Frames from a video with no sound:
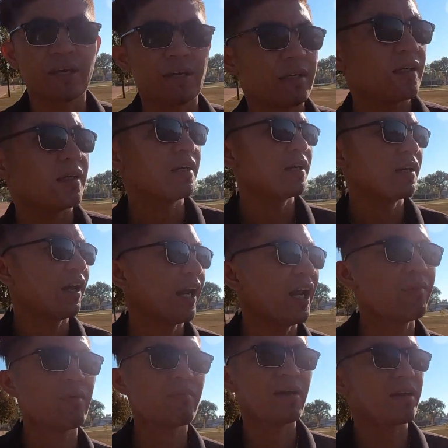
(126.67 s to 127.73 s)
ya, karena
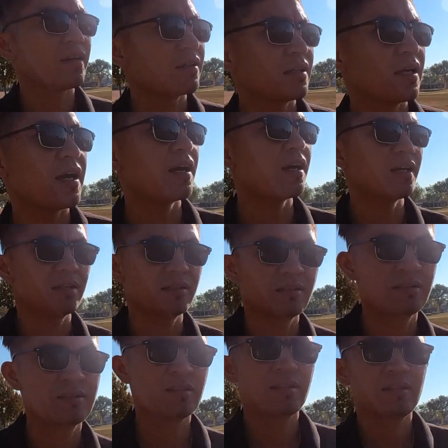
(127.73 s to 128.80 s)
memang ya
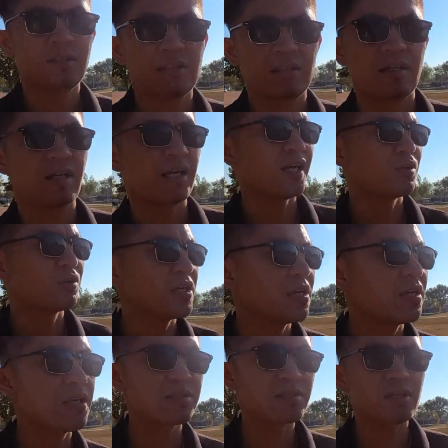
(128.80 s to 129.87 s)
kalau
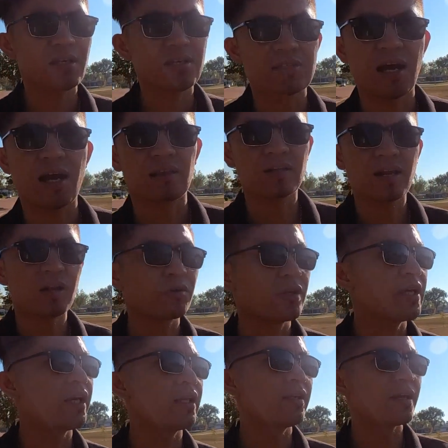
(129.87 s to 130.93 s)
dingin di sini sangat terlalu
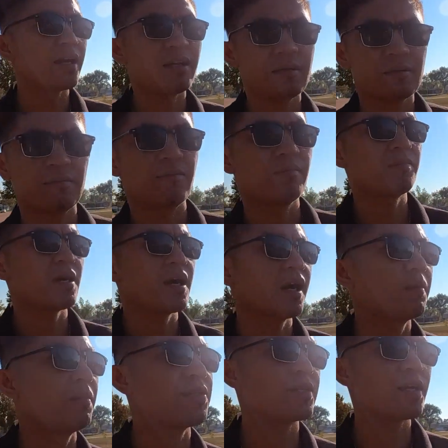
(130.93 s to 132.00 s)
dingin ya,
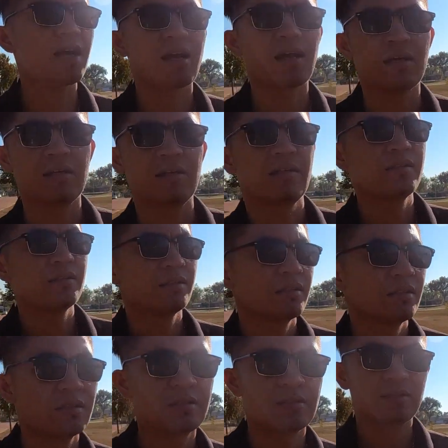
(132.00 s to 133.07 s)
bahkan bisa
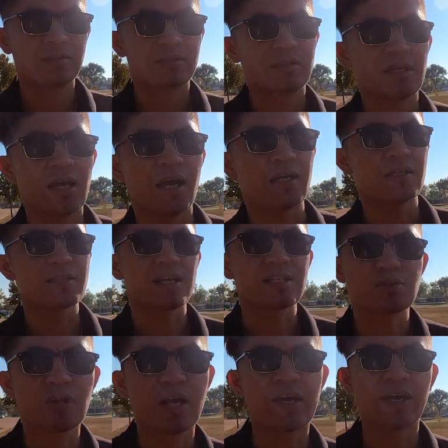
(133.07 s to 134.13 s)
ya
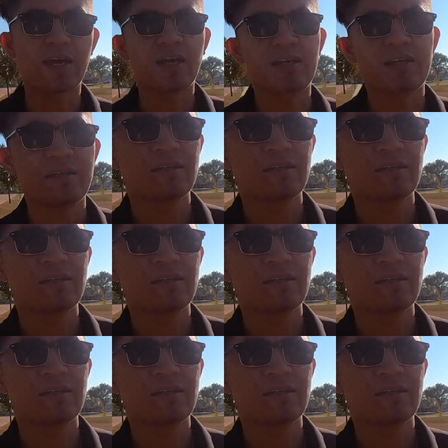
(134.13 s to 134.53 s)
salju lah ya kan,